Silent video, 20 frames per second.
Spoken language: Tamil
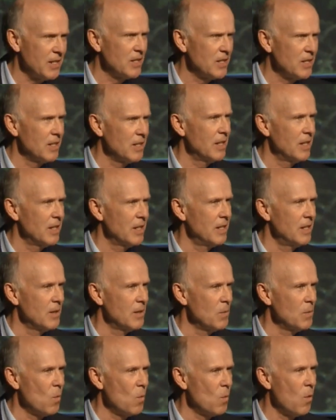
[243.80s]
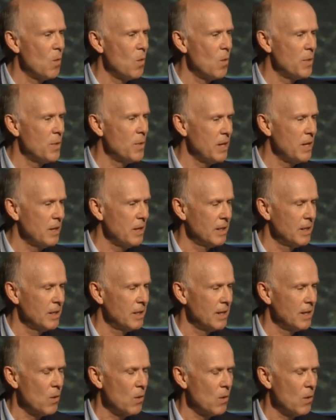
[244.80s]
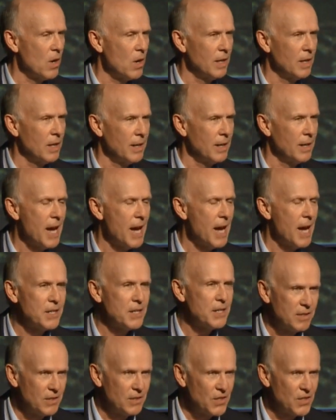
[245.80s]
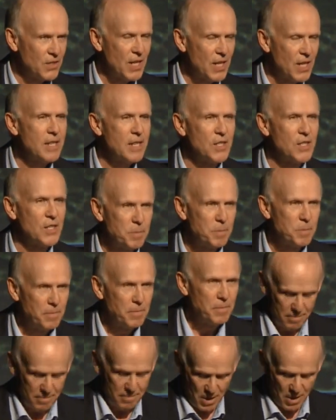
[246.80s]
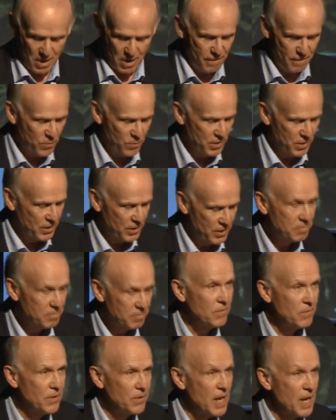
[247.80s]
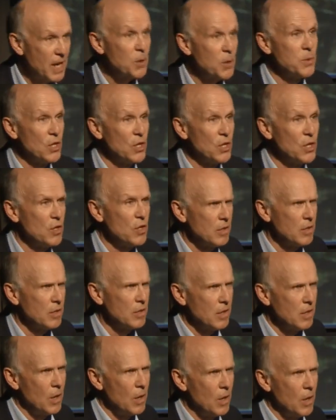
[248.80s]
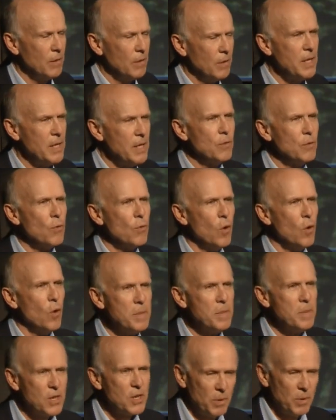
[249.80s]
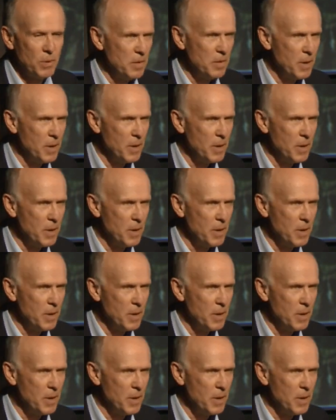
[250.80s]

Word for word: ராங்கம் அப்படின்னு சொல்லிட்டு ஒரு பிரிட்டிஷ் விஞ்ஞானி அவர் என்ன பண்ணுறாரு அப்படின்னா இந்த ட்ரெண்டெல்லாம் பார்க்குறாரு இந்த ட்ரெண்டெல்லாம் பார்த்ததுக்கப்புறம் ஒரு கன்க்ளூஷனுக்கு